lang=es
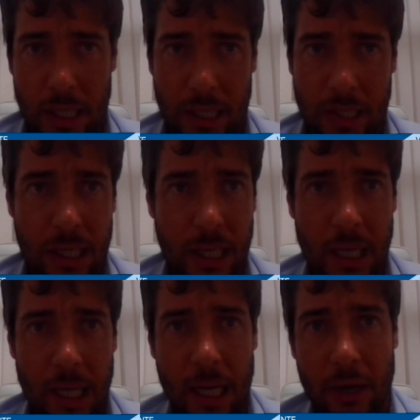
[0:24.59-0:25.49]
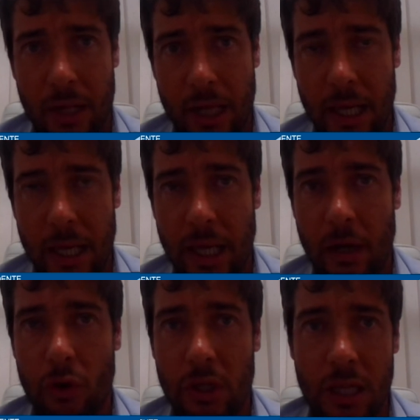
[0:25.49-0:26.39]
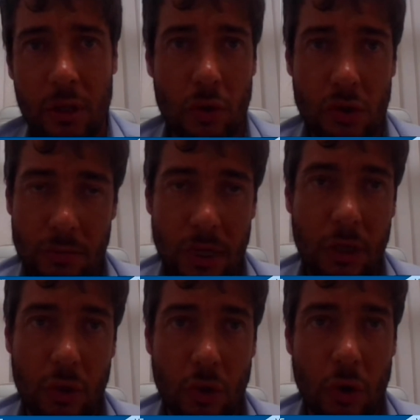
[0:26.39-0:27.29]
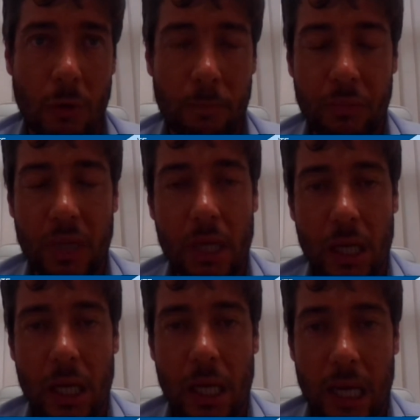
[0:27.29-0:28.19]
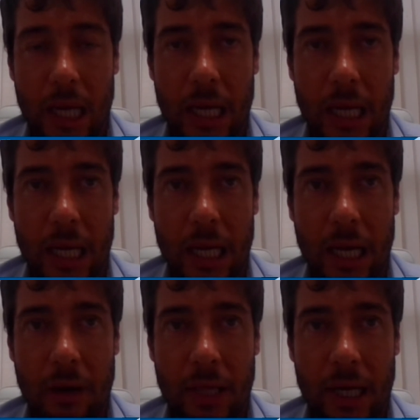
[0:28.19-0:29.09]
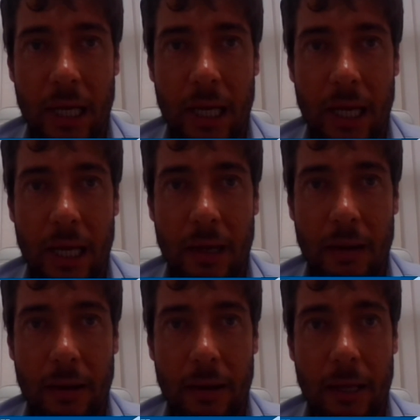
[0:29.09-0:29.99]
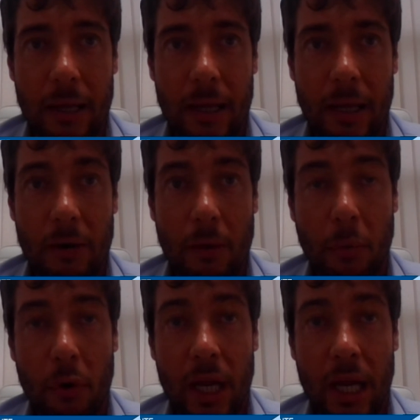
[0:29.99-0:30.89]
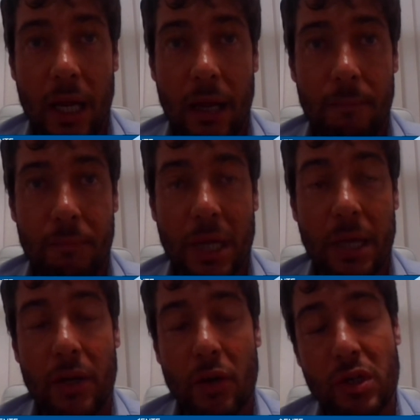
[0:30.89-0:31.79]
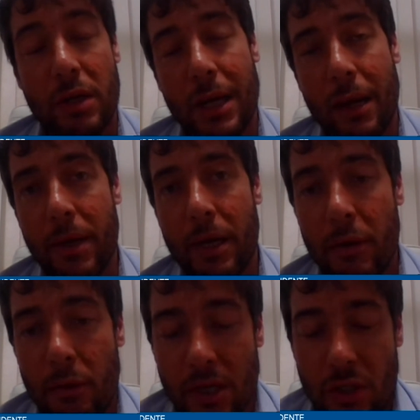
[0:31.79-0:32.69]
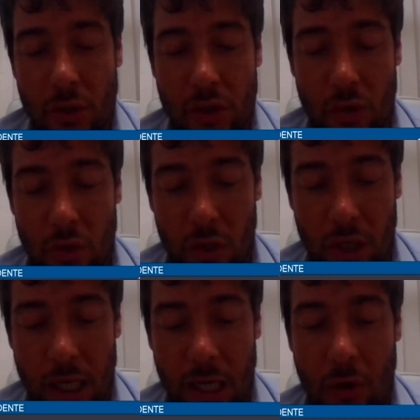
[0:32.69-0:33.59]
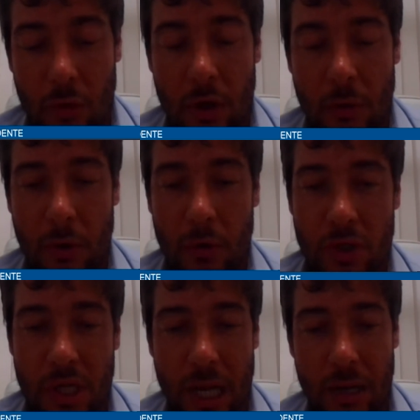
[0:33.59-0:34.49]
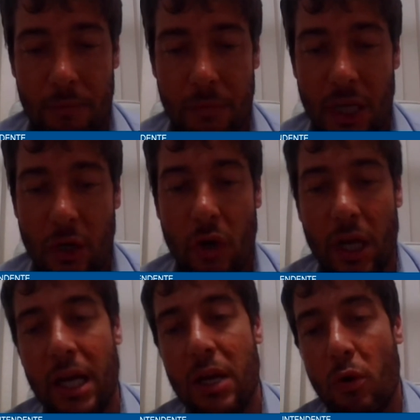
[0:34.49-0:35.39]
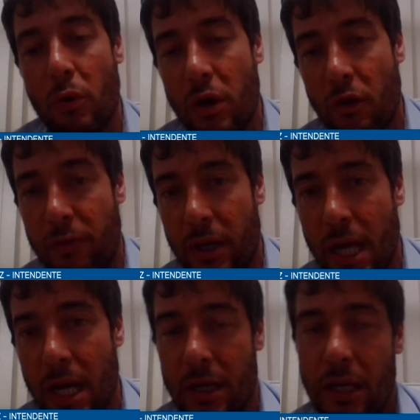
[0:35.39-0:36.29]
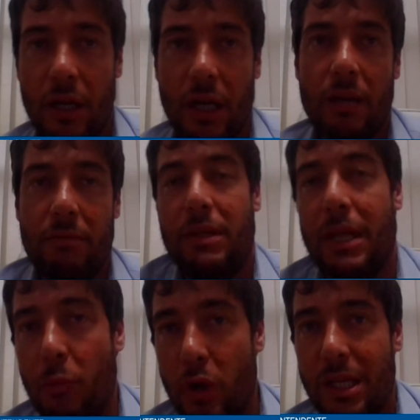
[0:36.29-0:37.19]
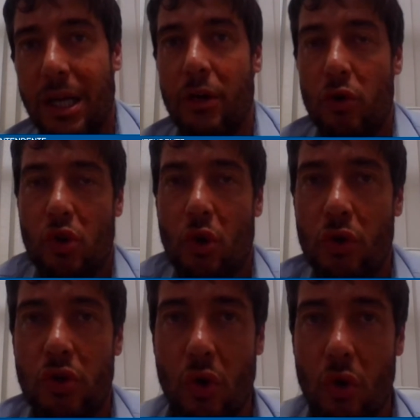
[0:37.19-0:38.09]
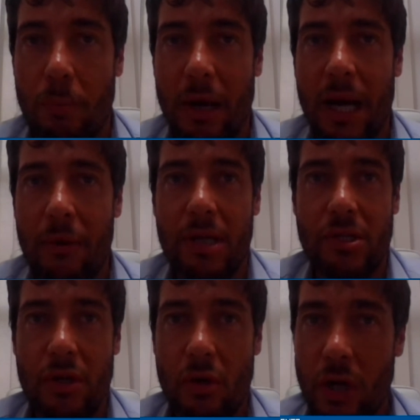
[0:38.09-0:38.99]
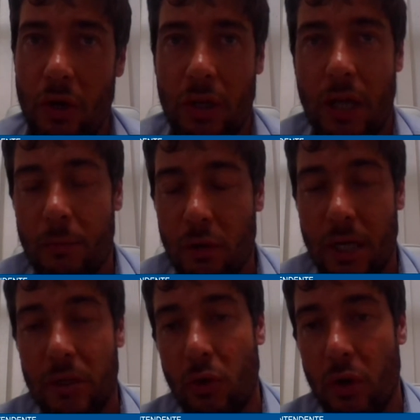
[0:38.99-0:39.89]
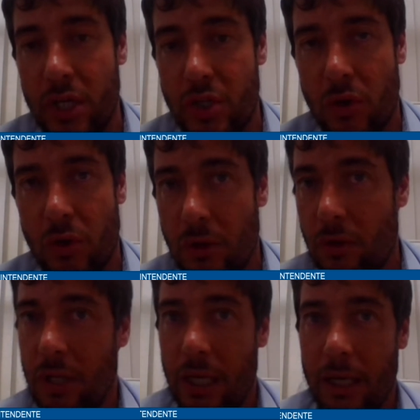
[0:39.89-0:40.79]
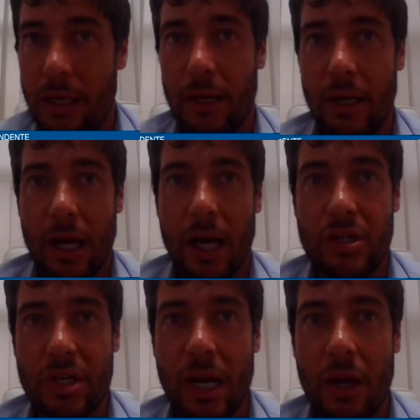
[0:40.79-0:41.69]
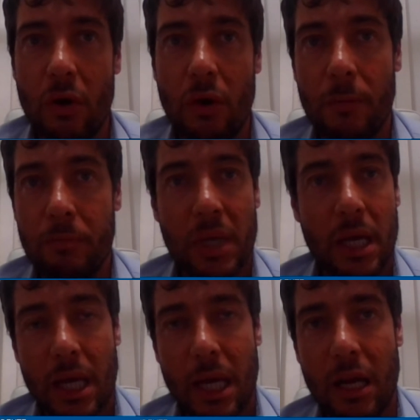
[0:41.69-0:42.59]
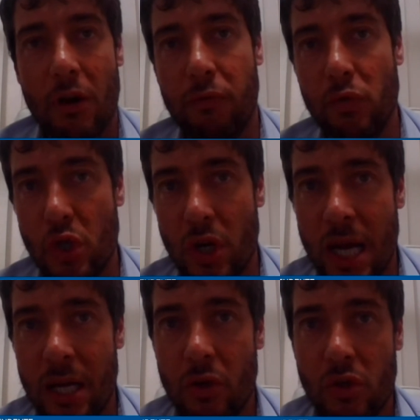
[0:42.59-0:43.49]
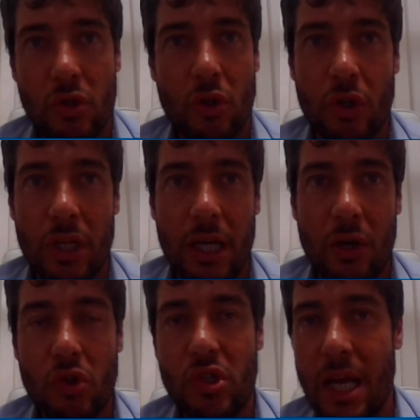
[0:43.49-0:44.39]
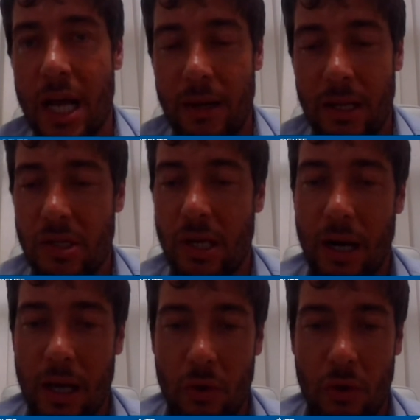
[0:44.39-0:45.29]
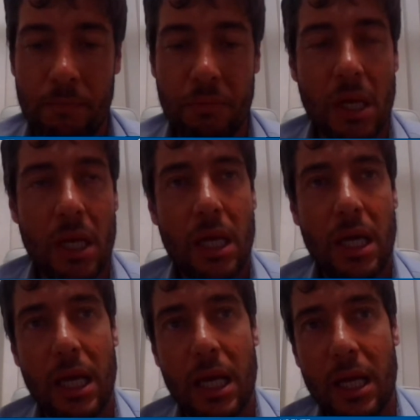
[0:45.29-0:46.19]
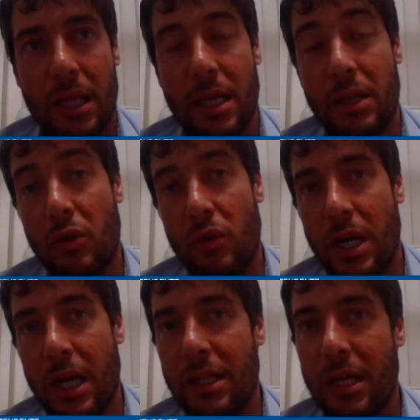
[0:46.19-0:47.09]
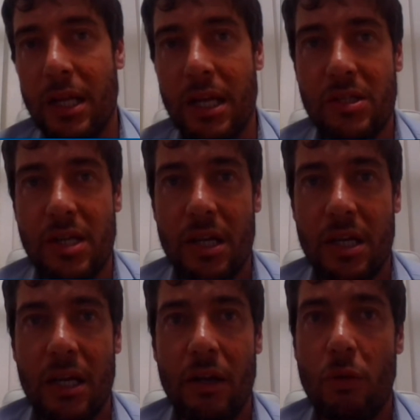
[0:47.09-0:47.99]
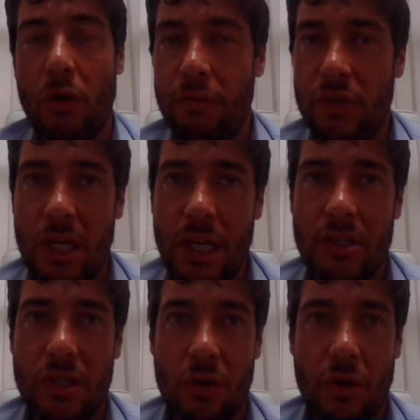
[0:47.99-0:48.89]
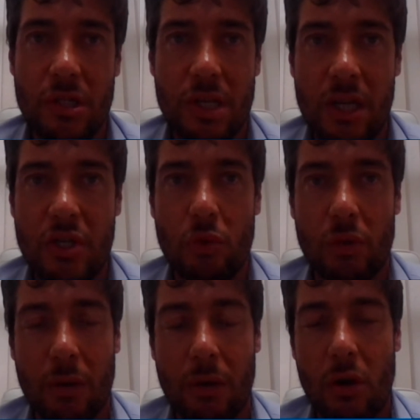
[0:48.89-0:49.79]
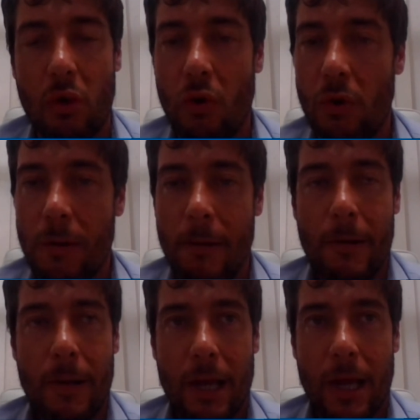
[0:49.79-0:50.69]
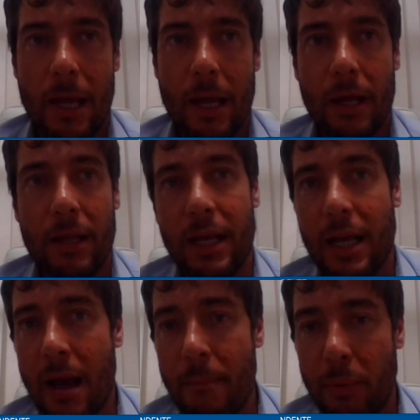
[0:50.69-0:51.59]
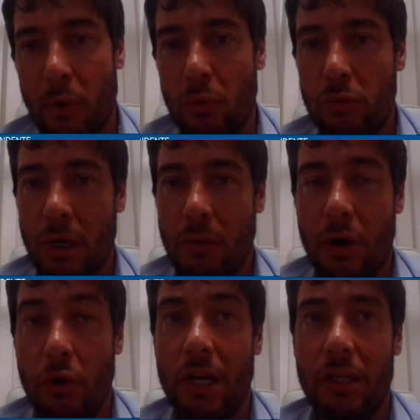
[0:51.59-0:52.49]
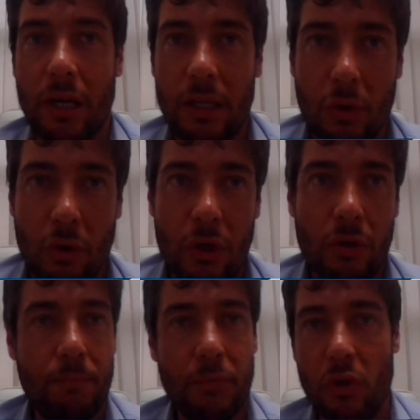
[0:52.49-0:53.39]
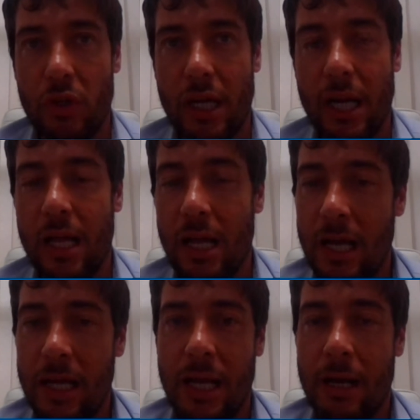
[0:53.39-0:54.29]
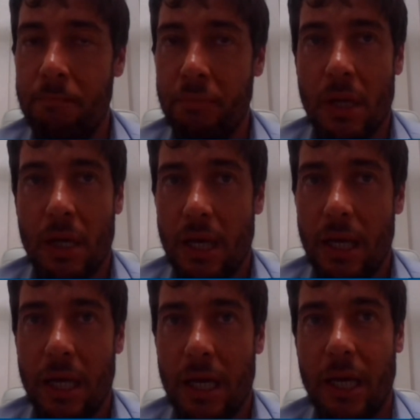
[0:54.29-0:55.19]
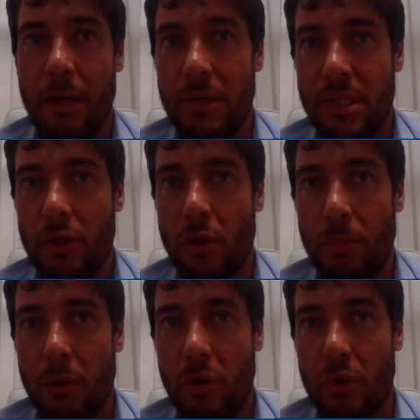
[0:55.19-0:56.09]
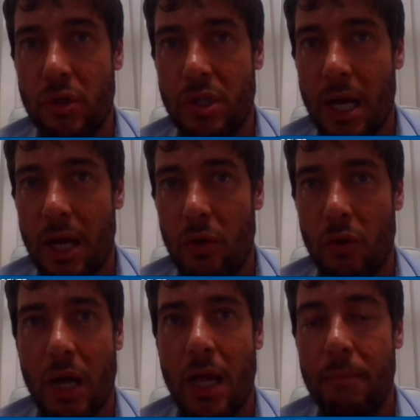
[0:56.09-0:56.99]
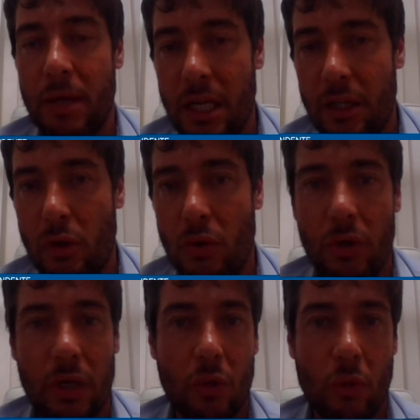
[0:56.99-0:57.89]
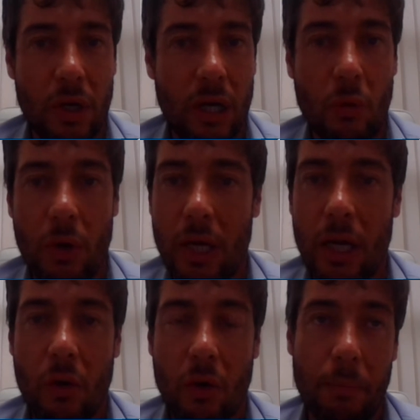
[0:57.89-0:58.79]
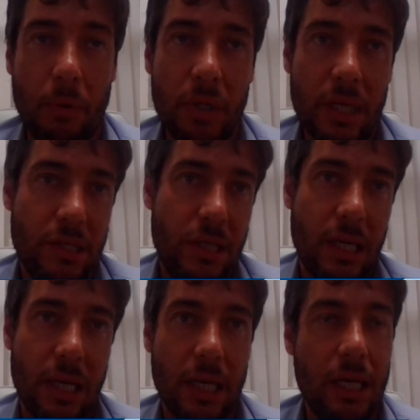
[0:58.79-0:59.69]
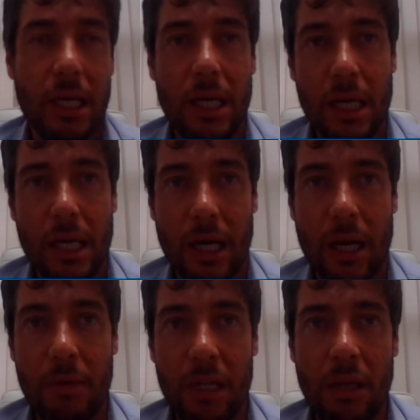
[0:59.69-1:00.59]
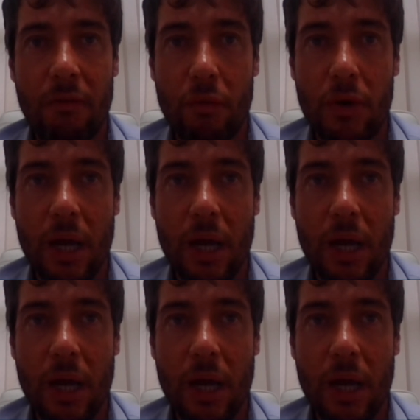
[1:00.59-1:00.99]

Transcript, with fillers: Así que la verdad que contentos. Esto, la verdad que que nos pone, eh, eh, a ver, es una situación donde el gobierno provincial dijo que quería un gobierno federal y demuestra que no son solo palabras, sino que lo está demostrando con hechos, ¿no? Donde han llegado eh, los funcionarios, donde no se han encerrado dentro de la Intendencia ni en ninguna oficina, sino que se ha hecho un trabajo de campo, un trabajo en el territorio, donde cada área que visitó Puerto Deseado, cada ministro estuvo en el lugar que le corresponde, así que realmente fue